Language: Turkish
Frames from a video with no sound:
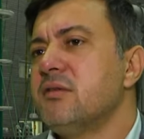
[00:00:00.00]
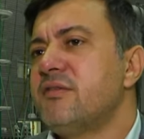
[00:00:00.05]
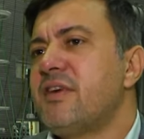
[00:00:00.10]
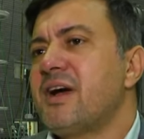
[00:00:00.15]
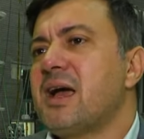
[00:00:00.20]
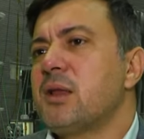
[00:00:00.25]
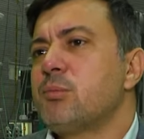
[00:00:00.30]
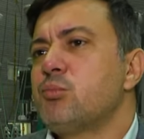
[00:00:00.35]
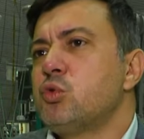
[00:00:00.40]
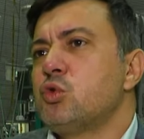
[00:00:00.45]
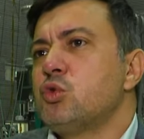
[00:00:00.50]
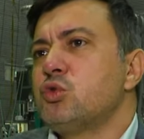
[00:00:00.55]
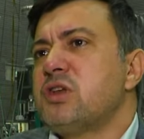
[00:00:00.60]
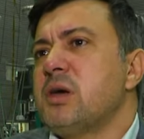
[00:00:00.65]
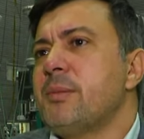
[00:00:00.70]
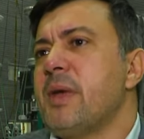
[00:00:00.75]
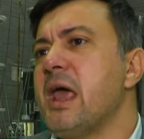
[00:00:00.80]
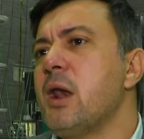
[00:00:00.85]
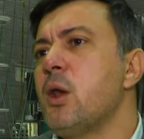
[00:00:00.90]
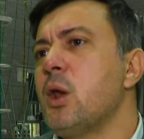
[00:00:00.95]
Fakat bunun
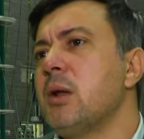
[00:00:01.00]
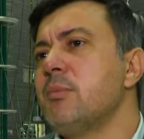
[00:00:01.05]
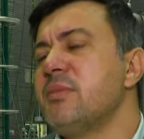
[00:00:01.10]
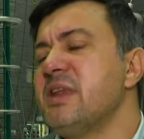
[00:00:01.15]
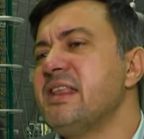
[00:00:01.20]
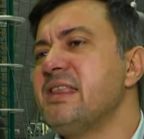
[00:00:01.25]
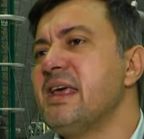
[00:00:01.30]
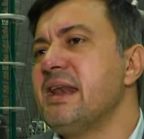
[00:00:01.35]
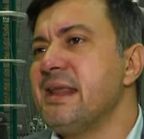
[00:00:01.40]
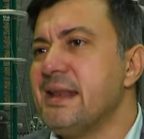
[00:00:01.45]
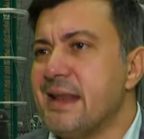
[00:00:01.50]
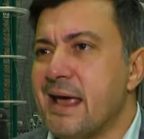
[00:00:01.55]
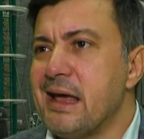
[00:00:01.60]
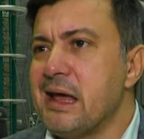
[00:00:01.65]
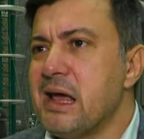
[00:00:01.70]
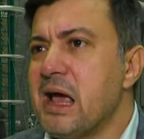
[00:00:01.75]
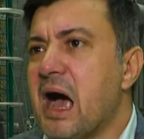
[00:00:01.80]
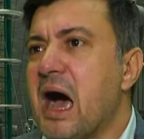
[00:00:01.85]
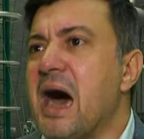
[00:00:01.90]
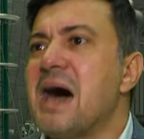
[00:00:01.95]
tabii en önemli nedeni ne?
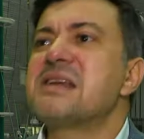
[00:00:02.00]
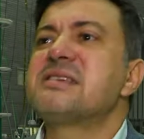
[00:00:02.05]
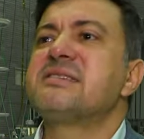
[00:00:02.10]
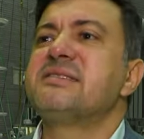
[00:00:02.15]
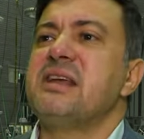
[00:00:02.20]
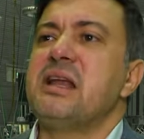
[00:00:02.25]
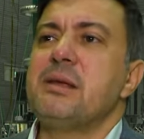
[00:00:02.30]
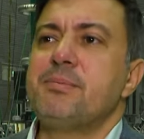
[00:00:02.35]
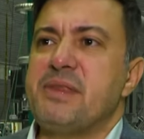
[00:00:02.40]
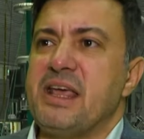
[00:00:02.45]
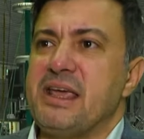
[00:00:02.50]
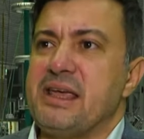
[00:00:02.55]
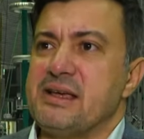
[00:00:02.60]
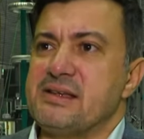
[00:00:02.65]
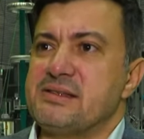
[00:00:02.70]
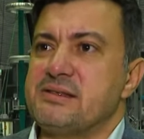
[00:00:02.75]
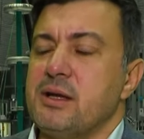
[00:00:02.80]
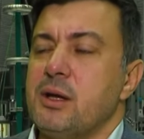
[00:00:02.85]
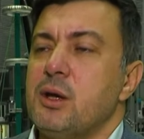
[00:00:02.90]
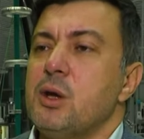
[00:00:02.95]
Arz talep
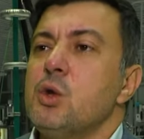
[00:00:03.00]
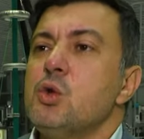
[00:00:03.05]
dengesi.